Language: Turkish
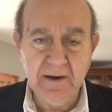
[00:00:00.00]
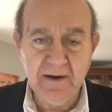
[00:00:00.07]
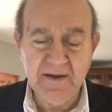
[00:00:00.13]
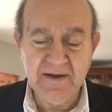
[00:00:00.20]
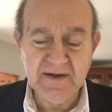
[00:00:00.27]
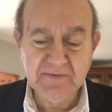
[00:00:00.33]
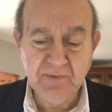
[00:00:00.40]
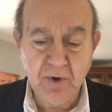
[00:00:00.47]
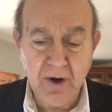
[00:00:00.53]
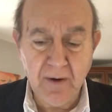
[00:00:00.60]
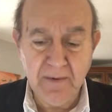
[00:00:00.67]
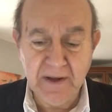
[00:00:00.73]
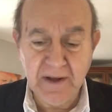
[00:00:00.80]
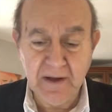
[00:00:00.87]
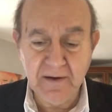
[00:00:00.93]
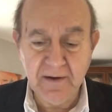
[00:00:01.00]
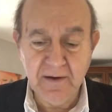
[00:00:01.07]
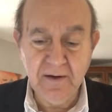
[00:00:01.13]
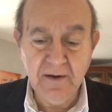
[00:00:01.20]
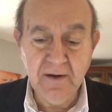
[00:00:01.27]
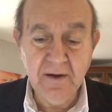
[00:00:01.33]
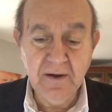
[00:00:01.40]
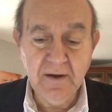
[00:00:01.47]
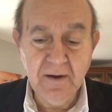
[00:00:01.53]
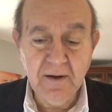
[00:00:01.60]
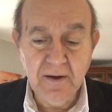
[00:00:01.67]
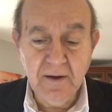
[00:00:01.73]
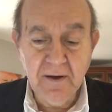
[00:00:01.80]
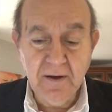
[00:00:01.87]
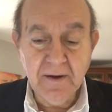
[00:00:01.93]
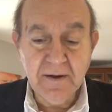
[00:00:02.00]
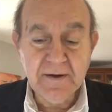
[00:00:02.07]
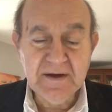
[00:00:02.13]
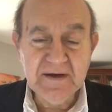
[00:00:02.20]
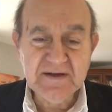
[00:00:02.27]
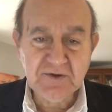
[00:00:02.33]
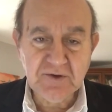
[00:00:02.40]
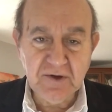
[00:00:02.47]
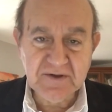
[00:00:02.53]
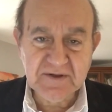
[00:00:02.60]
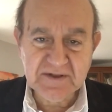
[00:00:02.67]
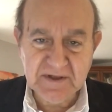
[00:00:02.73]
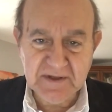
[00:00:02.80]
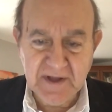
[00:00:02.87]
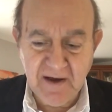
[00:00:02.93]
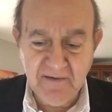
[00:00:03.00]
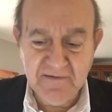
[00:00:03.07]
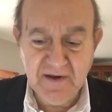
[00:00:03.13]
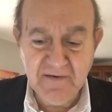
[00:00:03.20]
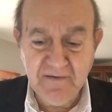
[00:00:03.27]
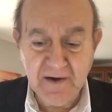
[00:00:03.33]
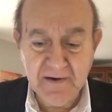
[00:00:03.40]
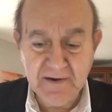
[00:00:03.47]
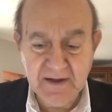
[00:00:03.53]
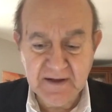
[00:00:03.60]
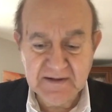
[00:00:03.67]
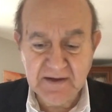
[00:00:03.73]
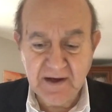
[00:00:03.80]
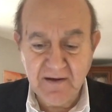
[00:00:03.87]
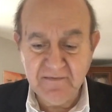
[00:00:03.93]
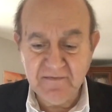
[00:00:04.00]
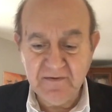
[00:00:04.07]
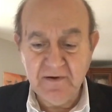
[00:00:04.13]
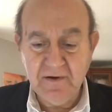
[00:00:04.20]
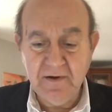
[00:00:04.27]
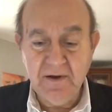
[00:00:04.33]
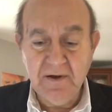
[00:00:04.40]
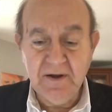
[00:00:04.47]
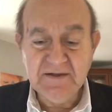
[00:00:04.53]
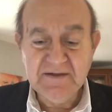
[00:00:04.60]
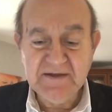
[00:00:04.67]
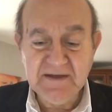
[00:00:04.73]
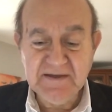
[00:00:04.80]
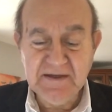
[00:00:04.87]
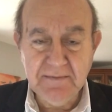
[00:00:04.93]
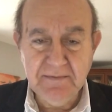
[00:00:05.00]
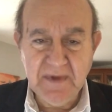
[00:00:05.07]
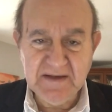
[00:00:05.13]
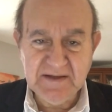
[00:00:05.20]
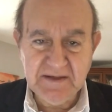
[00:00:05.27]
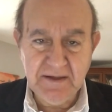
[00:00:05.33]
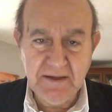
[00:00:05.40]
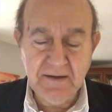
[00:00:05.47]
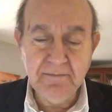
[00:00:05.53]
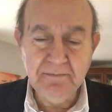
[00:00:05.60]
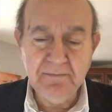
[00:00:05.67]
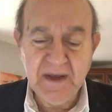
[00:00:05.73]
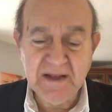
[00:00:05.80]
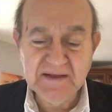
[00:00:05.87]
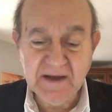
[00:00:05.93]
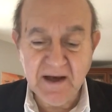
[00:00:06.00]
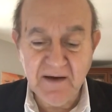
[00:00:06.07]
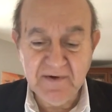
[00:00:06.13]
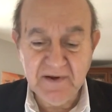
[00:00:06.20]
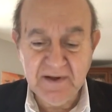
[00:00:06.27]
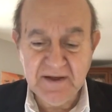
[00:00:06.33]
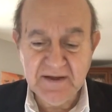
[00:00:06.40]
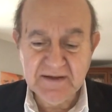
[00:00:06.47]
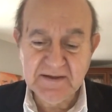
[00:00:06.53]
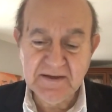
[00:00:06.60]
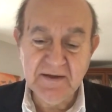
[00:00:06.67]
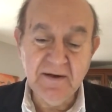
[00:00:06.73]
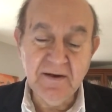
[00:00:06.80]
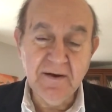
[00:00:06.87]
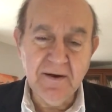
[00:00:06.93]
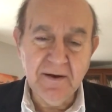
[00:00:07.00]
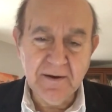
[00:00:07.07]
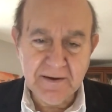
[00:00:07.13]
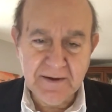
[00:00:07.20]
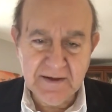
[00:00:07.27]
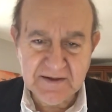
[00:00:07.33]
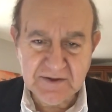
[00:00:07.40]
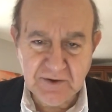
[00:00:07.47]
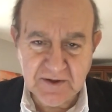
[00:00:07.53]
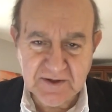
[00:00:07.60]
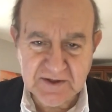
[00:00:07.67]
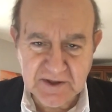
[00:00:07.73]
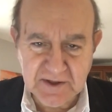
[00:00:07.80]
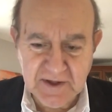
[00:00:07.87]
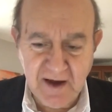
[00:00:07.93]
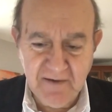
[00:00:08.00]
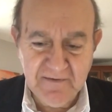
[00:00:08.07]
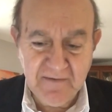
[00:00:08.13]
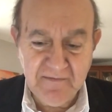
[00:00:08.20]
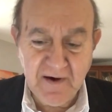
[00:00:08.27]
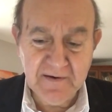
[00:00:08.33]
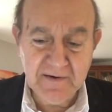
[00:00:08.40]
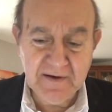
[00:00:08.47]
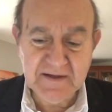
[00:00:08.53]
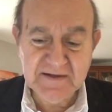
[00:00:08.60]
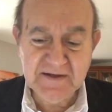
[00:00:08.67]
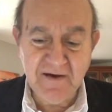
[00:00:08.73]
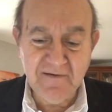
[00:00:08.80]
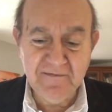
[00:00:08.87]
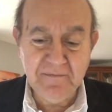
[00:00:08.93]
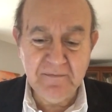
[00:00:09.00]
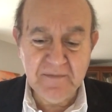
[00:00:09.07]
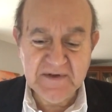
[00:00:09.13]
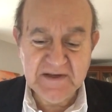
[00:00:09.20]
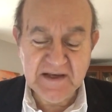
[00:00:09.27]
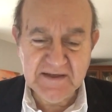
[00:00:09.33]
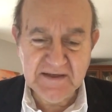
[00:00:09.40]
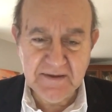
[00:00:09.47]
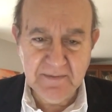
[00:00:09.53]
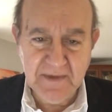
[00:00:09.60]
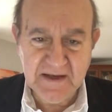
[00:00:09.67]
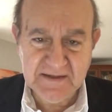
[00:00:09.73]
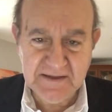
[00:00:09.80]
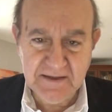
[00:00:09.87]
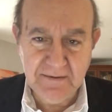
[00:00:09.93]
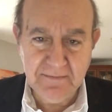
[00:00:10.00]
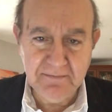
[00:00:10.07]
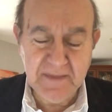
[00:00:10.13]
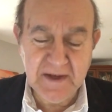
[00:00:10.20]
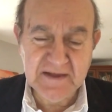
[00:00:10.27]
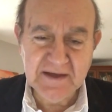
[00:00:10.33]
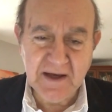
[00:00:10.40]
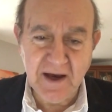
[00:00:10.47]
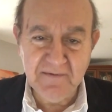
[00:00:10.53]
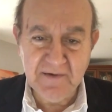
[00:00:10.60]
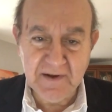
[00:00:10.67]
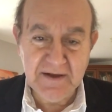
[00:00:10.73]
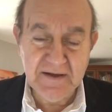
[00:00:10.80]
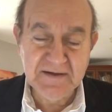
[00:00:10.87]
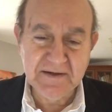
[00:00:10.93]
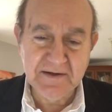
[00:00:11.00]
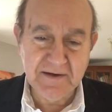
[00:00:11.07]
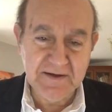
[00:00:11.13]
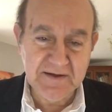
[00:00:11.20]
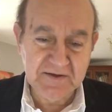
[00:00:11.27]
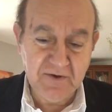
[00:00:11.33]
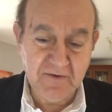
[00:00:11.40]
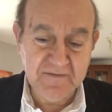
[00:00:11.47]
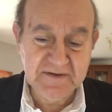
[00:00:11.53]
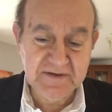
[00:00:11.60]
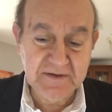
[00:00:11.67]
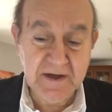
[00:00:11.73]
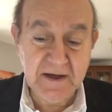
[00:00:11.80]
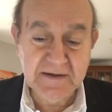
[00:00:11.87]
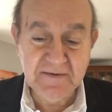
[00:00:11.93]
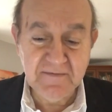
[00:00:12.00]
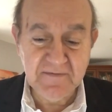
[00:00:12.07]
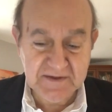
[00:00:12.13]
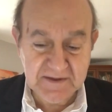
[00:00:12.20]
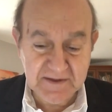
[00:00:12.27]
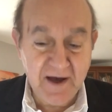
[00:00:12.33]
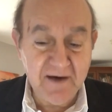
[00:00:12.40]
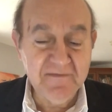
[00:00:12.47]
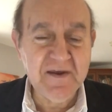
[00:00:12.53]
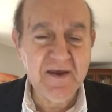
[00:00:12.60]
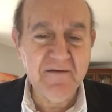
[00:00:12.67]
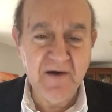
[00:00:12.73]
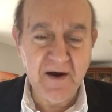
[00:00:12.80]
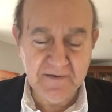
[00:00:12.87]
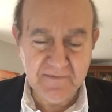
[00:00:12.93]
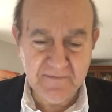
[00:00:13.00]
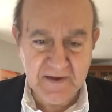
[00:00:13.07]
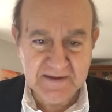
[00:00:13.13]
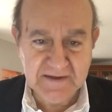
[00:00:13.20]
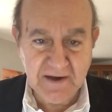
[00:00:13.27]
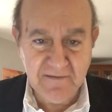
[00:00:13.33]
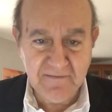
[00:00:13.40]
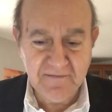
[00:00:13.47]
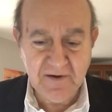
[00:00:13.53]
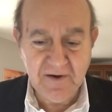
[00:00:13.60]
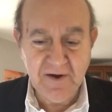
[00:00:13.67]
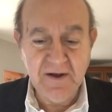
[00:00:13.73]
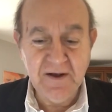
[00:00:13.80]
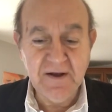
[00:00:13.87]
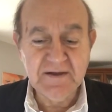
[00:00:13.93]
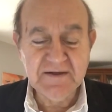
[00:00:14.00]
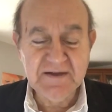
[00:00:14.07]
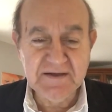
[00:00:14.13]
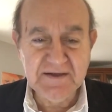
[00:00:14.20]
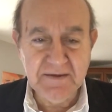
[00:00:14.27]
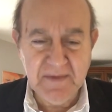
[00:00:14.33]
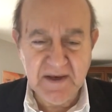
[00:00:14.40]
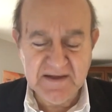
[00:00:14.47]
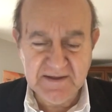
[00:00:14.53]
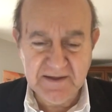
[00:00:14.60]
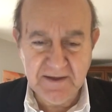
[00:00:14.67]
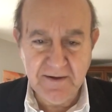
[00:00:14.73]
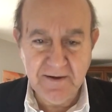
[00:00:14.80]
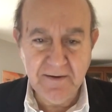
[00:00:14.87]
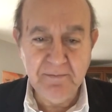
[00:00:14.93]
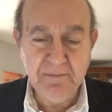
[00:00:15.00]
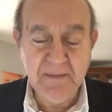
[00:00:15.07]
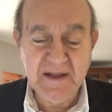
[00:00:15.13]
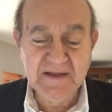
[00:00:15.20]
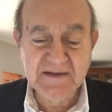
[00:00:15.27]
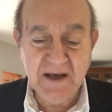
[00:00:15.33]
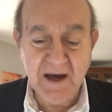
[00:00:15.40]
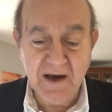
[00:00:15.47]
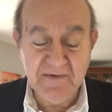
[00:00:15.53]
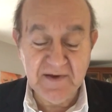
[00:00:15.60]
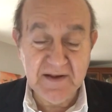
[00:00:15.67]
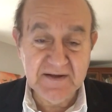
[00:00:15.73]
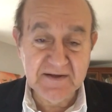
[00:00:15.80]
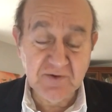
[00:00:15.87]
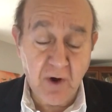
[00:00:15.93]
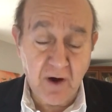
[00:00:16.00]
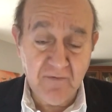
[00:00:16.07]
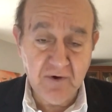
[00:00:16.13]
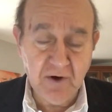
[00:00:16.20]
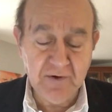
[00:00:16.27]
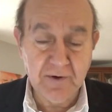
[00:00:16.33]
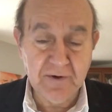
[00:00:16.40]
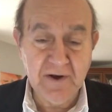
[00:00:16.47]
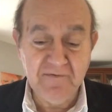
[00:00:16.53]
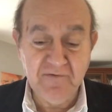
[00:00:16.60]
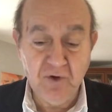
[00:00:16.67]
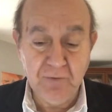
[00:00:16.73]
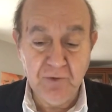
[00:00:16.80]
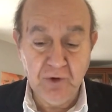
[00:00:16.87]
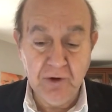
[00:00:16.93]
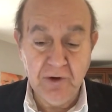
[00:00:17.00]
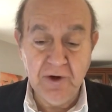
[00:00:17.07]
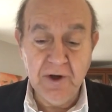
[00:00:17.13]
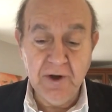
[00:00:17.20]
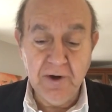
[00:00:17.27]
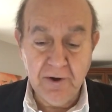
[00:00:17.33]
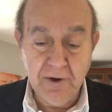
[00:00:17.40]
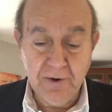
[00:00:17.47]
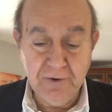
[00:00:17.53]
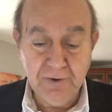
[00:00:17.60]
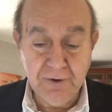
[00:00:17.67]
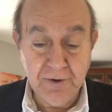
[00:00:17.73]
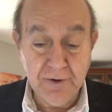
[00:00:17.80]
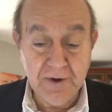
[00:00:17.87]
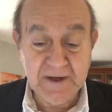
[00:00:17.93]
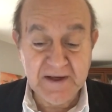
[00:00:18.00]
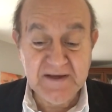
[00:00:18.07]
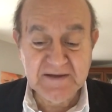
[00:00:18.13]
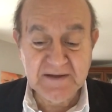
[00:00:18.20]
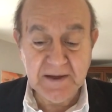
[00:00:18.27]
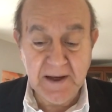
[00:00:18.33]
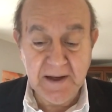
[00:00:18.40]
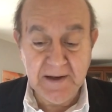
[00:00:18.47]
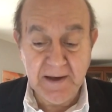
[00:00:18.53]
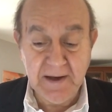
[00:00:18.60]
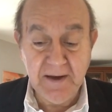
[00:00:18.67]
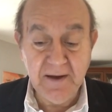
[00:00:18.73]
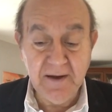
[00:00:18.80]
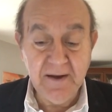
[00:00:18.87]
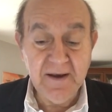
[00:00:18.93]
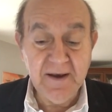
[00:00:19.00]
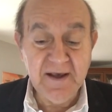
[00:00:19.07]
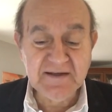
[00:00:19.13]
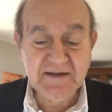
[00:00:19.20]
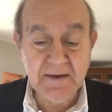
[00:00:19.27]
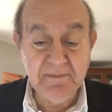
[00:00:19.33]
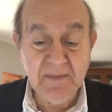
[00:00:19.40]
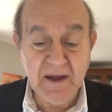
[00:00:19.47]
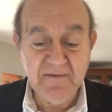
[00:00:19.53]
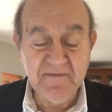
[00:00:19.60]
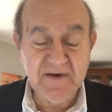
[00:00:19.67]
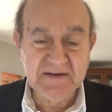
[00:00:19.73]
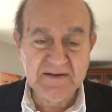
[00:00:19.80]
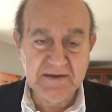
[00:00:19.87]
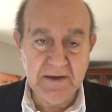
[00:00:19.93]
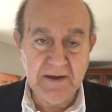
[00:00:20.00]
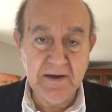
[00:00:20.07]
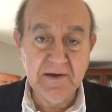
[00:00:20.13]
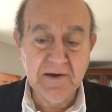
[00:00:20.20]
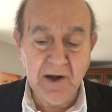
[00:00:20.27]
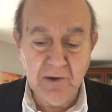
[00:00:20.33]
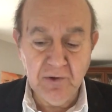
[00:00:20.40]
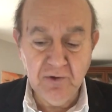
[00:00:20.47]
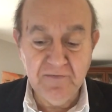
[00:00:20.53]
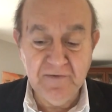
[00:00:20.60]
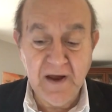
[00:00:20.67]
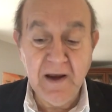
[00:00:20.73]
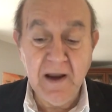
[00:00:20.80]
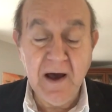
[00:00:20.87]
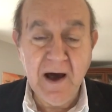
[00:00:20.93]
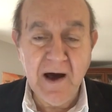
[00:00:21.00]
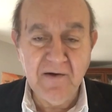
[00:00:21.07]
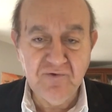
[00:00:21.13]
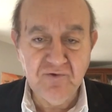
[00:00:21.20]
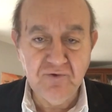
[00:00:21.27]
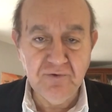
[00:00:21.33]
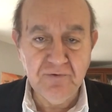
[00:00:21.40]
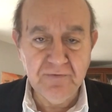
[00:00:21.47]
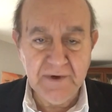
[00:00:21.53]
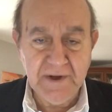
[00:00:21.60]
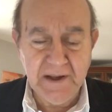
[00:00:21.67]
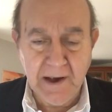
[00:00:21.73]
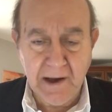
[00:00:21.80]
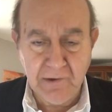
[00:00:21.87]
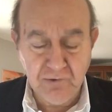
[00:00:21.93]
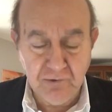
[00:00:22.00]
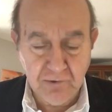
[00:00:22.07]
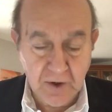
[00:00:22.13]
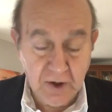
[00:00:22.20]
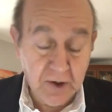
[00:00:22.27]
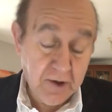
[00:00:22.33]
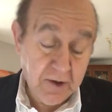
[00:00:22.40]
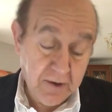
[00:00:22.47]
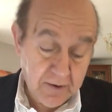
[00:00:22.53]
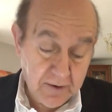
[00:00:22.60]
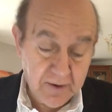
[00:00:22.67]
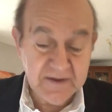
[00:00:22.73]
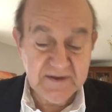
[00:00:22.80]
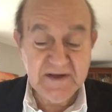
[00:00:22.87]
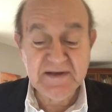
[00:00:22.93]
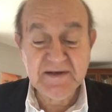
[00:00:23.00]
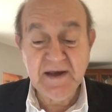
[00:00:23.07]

geçirmeyi umduğunu bildirdi. Ona göre Zangezur Koridoru'nun Azerbaycan kısmı Bakü'den başlayarak Goradiz'e kadar uzanıyor. Horadis kısmı tamamlanmak üzere. Amirzayan Zangezur koridoru sayesinde Ankara'nın Türk dünyası ülkelerine doğrudan erişim imkanına sahip olacağını sözlerine ekledi.